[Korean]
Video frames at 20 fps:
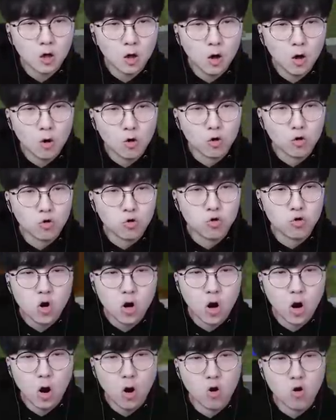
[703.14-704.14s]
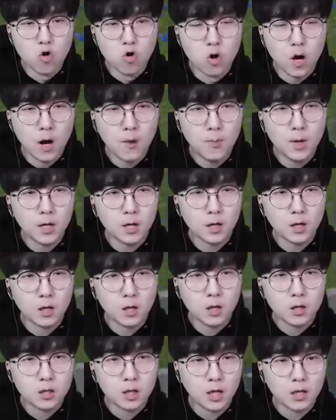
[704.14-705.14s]
오 오한 마리
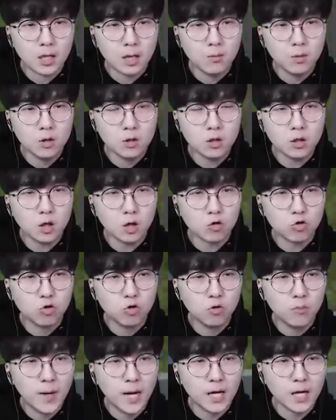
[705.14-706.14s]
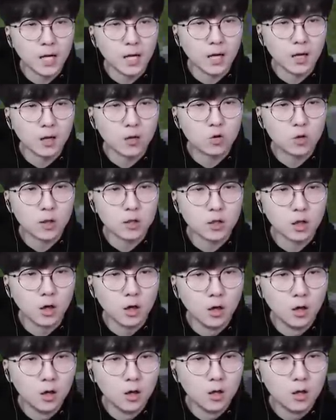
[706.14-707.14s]
자 남은 습격 두 마리 좋았어
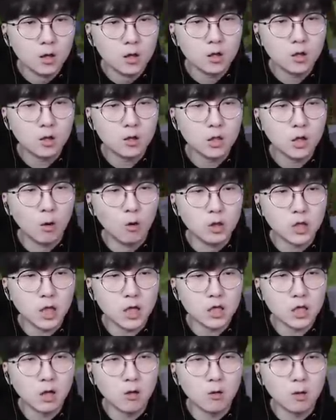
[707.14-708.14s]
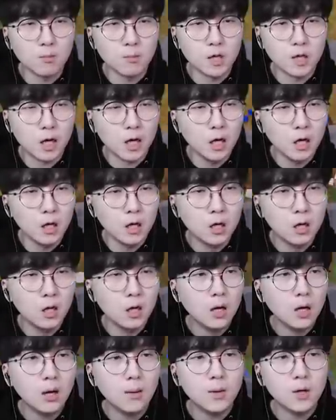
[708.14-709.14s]
이거 근데 언제까지 나오니까?
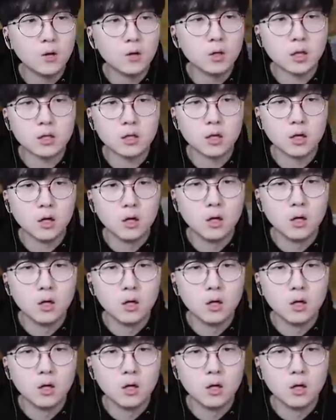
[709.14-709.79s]
는겁한 마리 어디 갔어?